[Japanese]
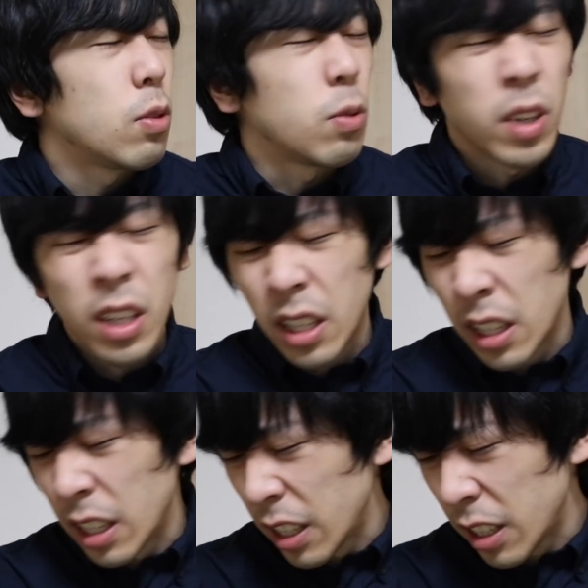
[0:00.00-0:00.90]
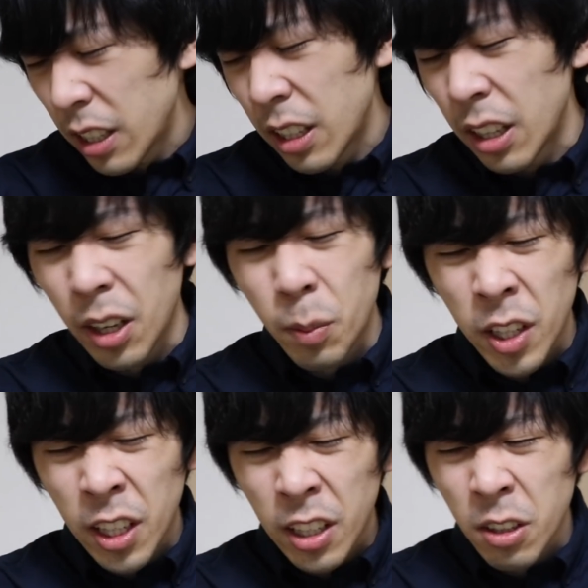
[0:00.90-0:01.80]
うわーなんかあんま聞
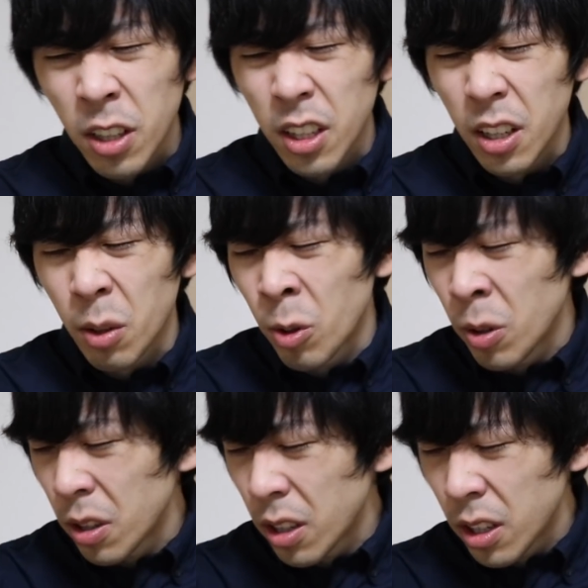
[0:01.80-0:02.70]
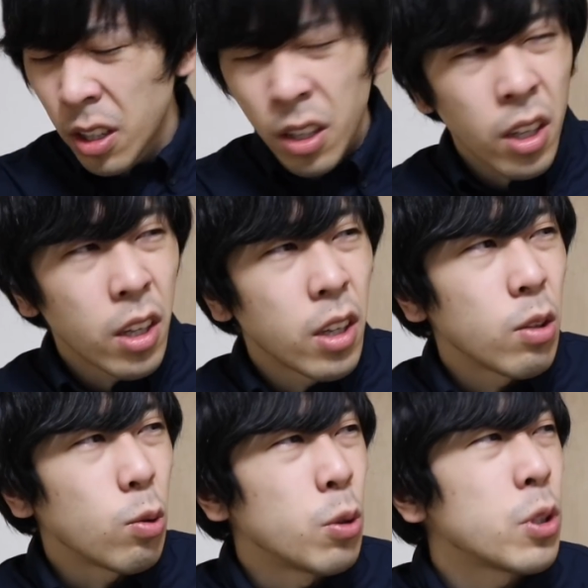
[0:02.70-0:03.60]
きたくなかったかも
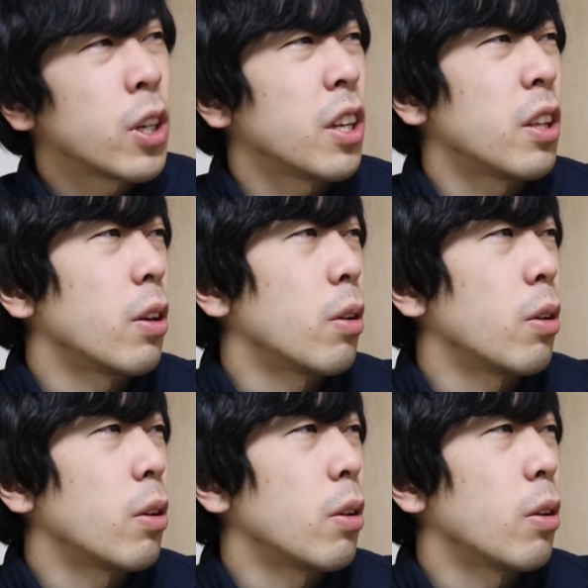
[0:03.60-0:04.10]
どうすりゃいいんだ